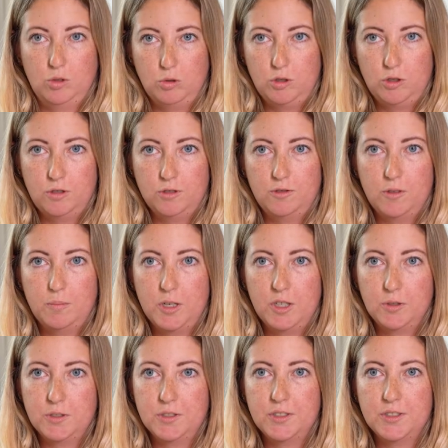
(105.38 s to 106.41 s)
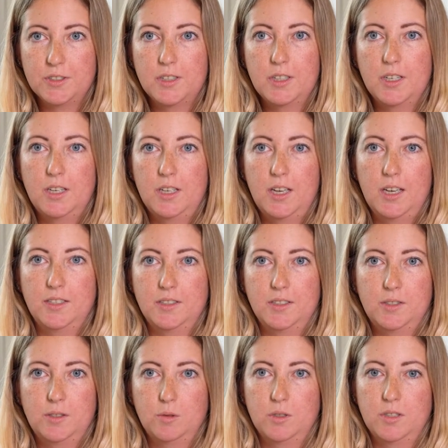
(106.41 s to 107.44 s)
Schulstufe bei uns. Es
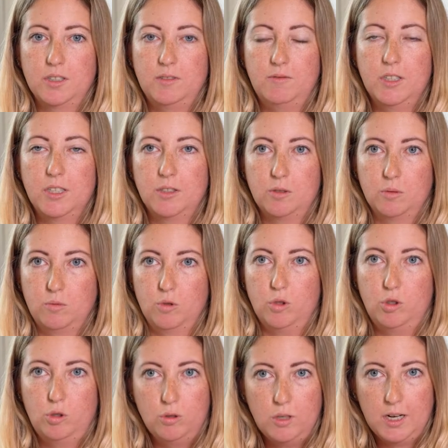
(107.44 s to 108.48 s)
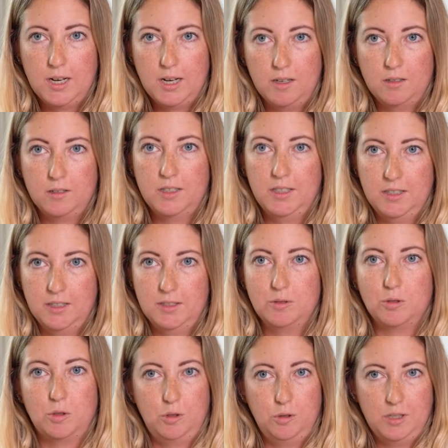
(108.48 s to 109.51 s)
ist so, dass wir sowohl Schülerinnen
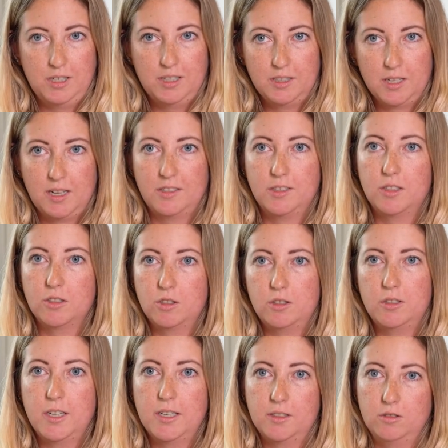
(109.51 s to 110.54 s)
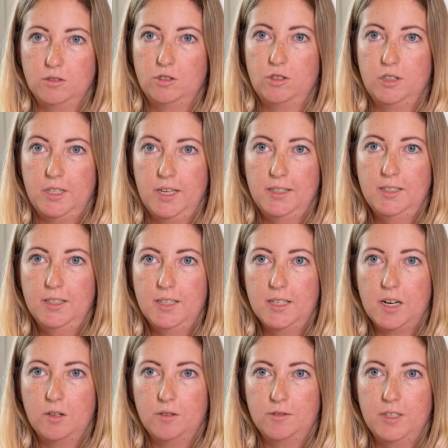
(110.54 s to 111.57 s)
und Schüler als auch Studenten und Studentinnen
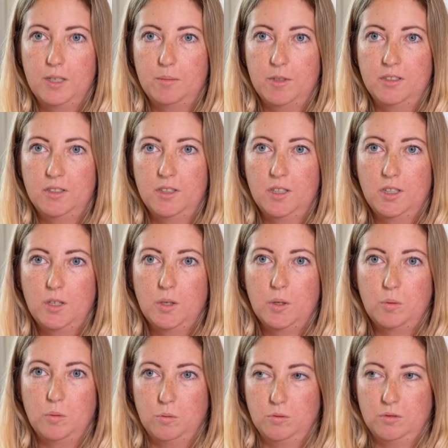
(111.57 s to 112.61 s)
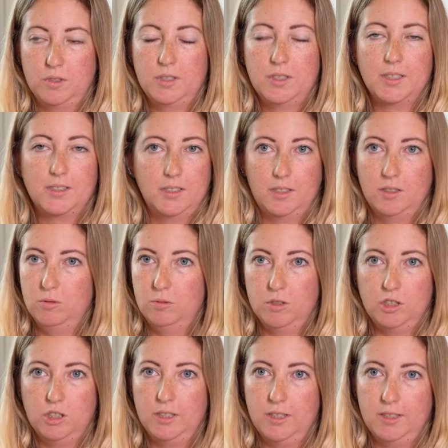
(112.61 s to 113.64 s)
aufnehmen und das in den
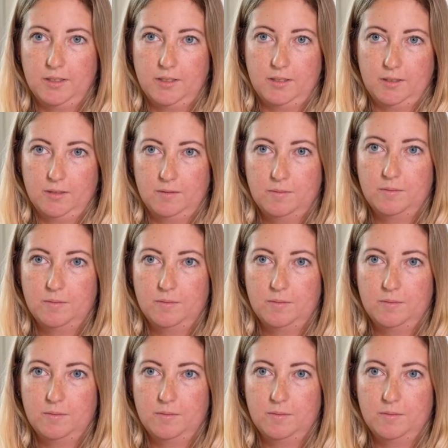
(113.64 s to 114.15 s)
unterschiedlichsten